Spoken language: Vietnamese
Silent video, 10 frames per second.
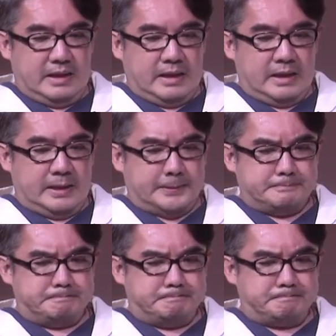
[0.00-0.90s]
à,
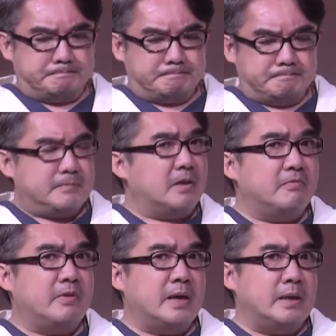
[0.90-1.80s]

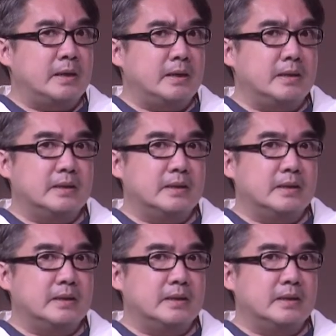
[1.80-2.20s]
vậy